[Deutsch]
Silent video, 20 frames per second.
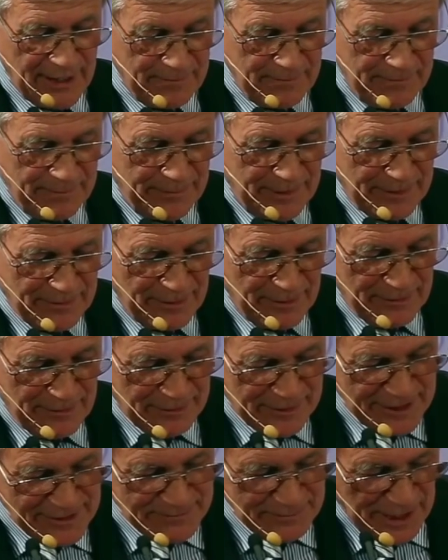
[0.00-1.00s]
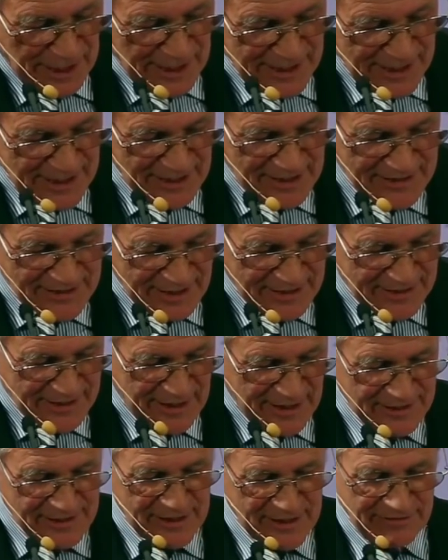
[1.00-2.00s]
In diesem gleichen Gesetz
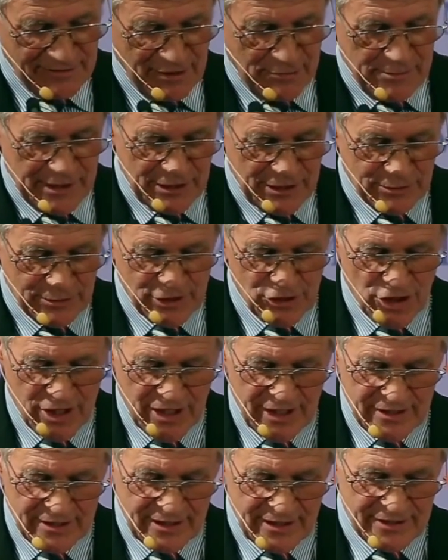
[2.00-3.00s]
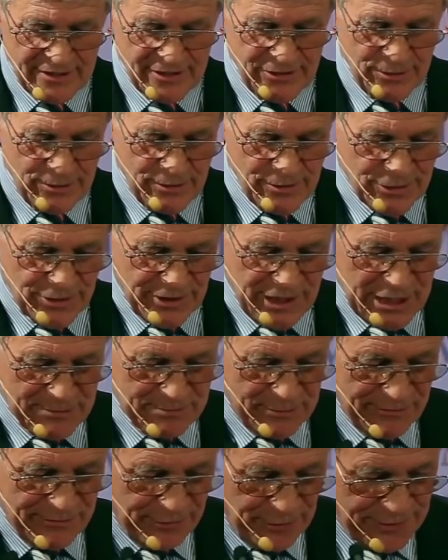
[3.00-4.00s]
heißt es, die Familien- und Geschlechtererziehung soll das
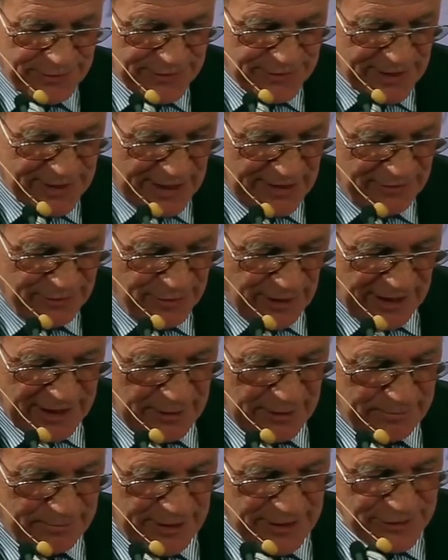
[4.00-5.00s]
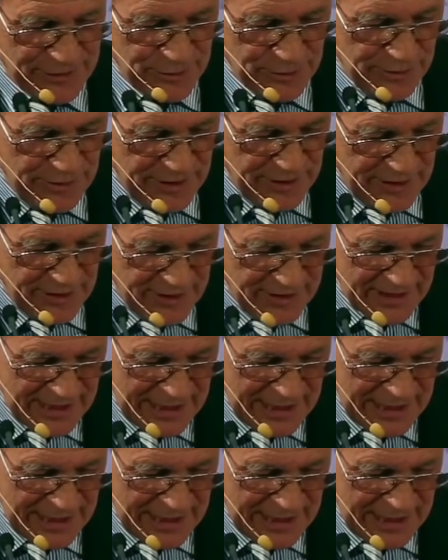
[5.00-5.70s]
Bewusstsein für eine persönliche